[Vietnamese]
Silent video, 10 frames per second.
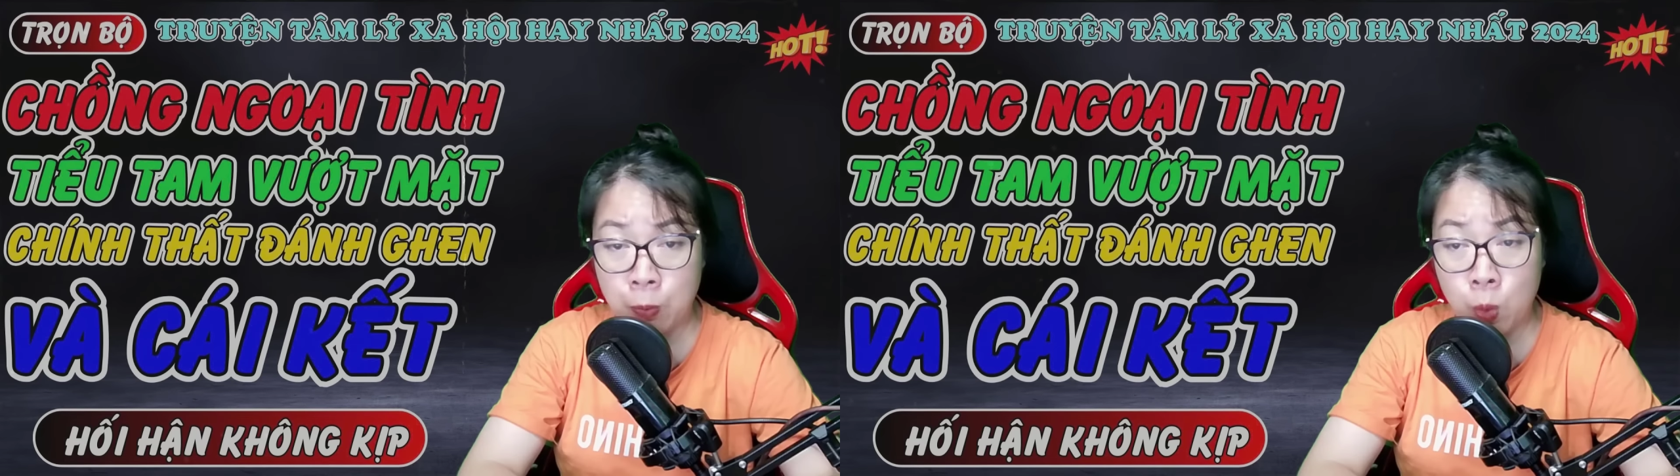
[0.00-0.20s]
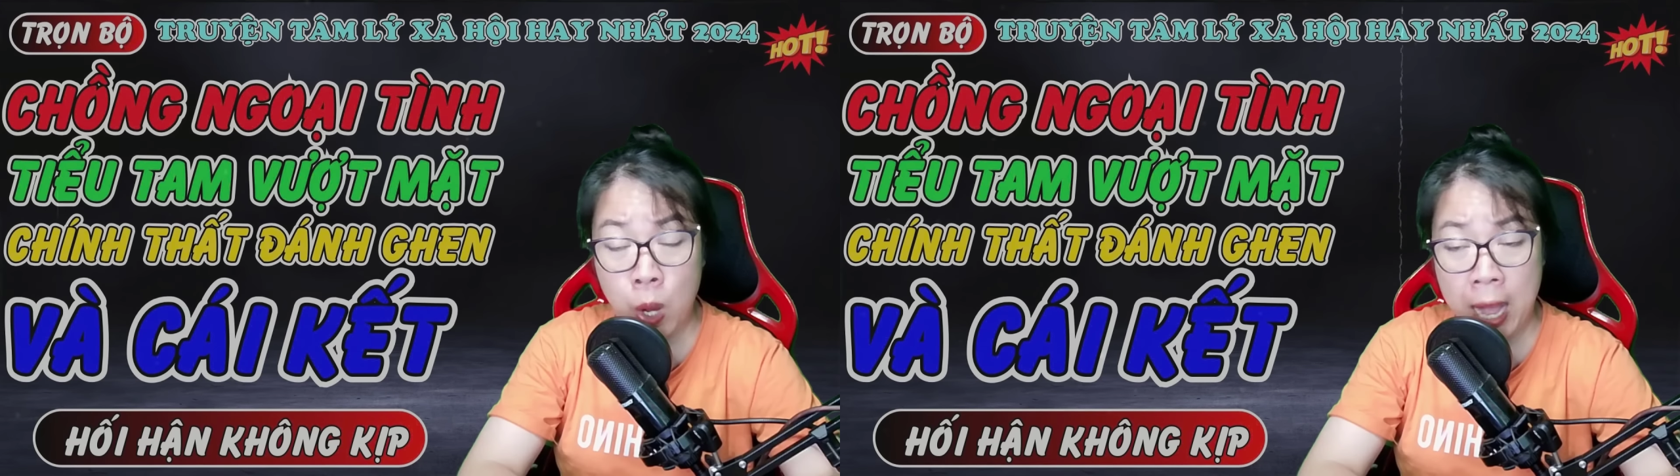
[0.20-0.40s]

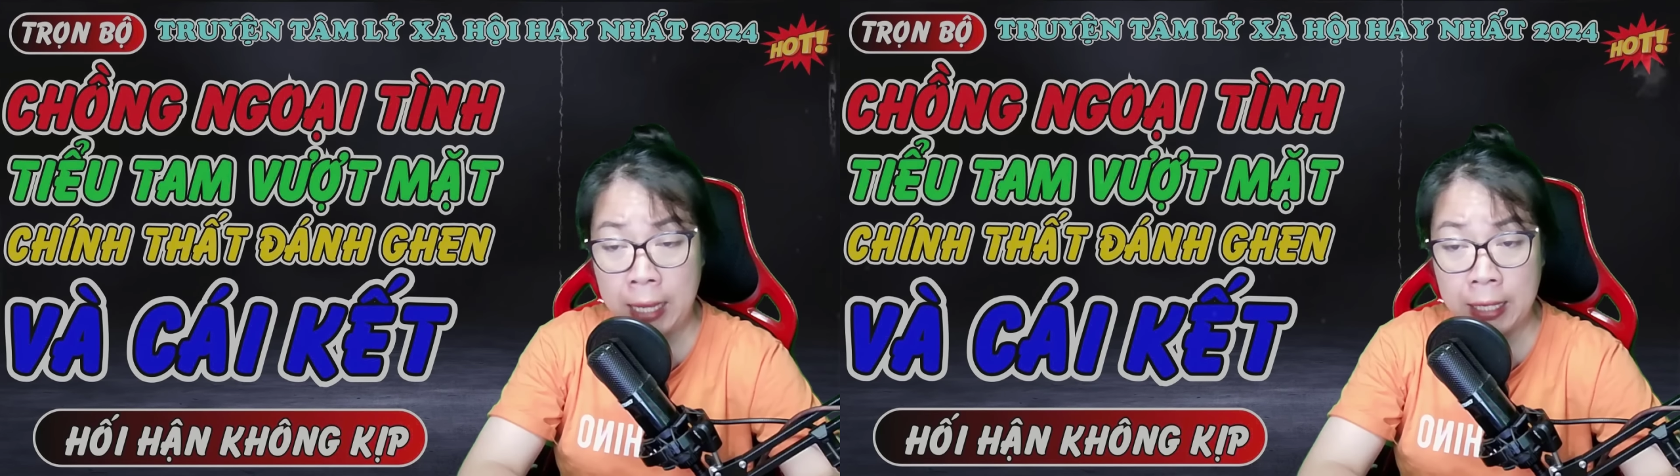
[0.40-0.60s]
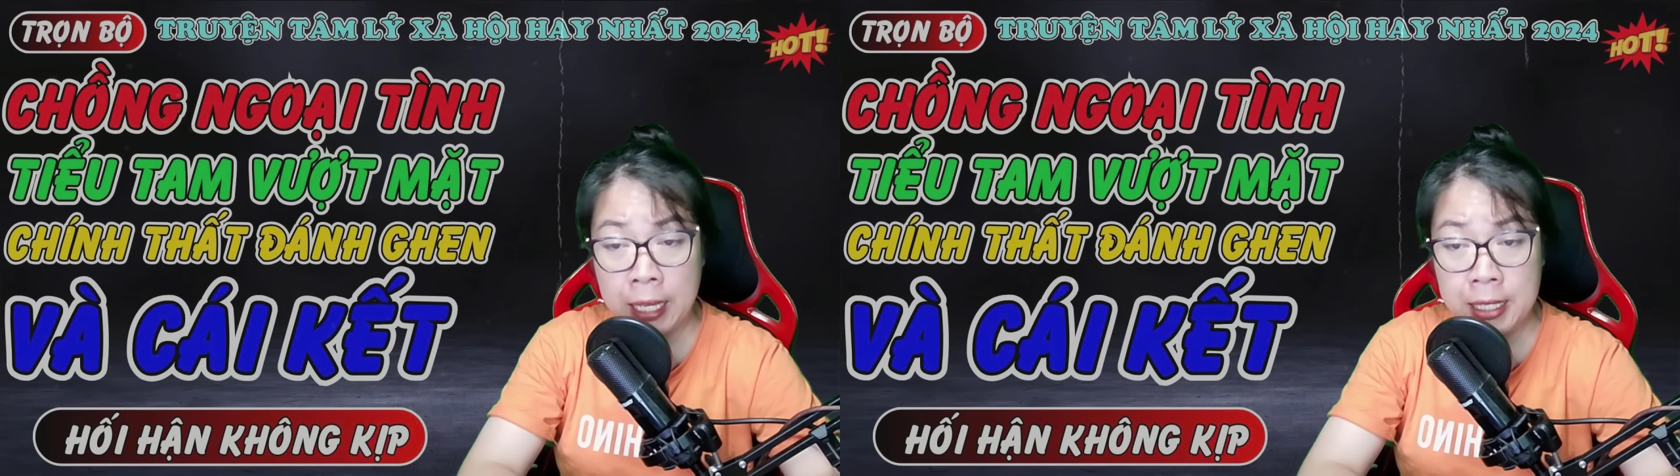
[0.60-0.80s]
của hàng
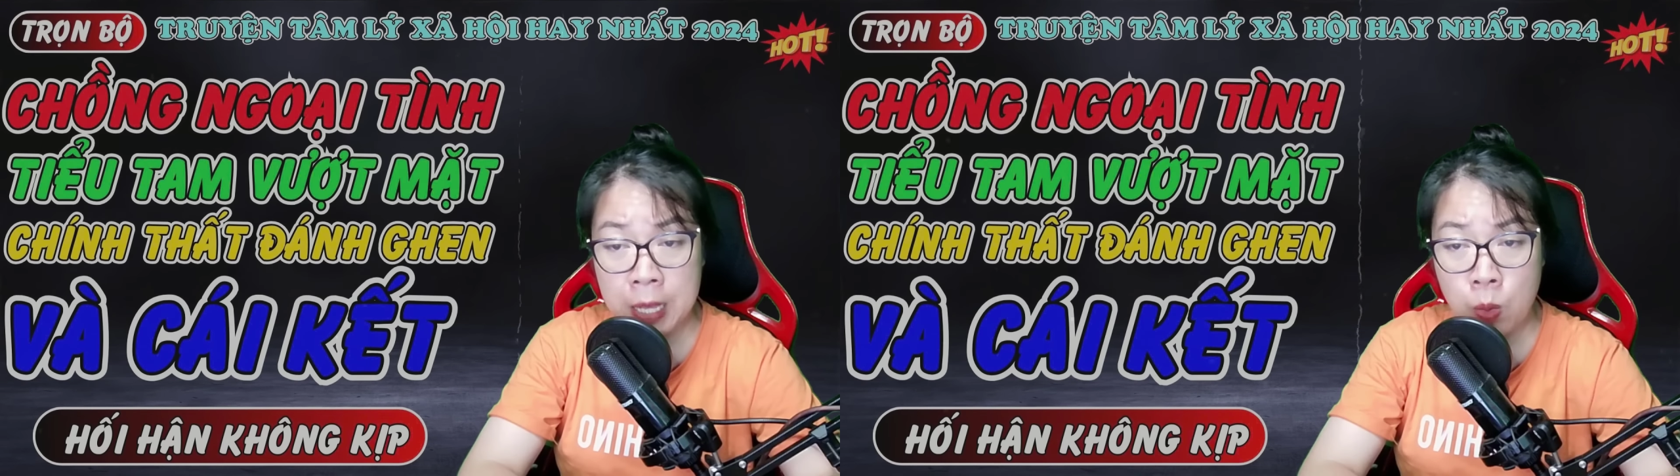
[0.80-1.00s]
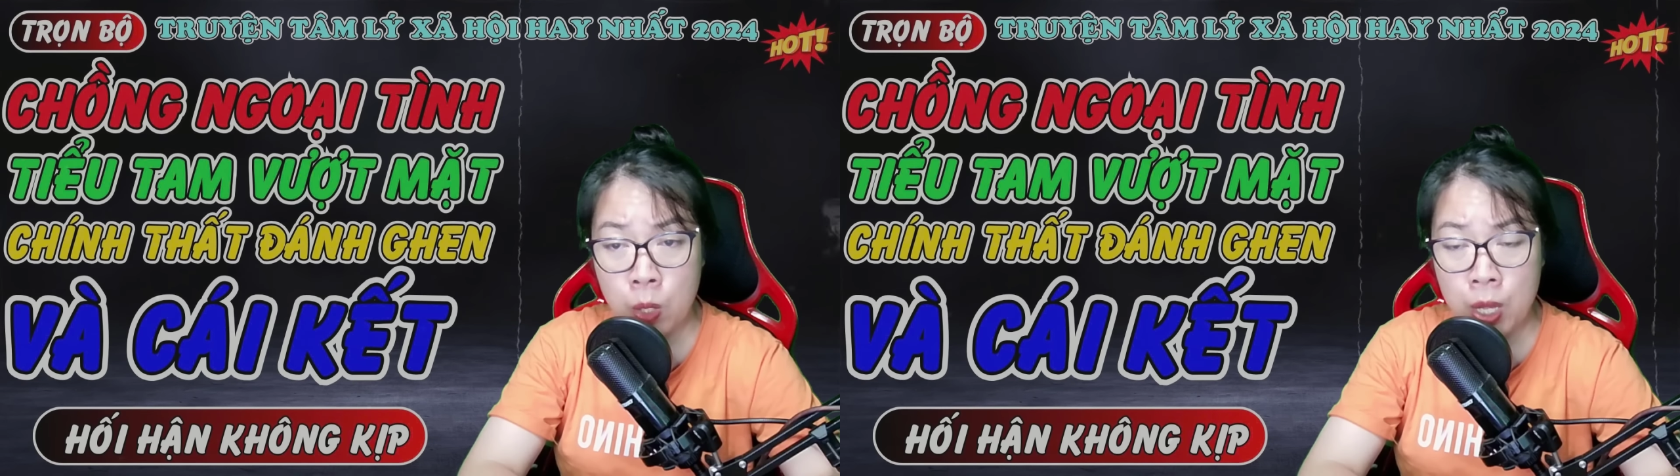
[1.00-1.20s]
ghế sau,